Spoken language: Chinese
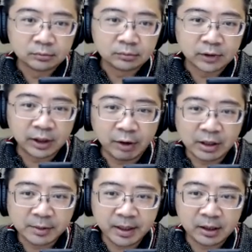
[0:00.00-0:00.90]
那另外
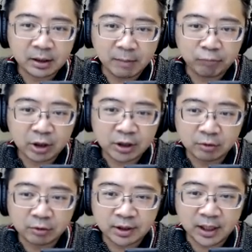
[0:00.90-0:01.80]
这边 Upgrade
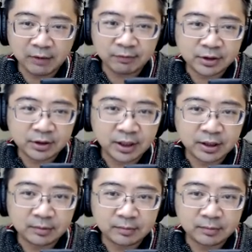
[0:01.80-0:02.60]
Goes Live， 今天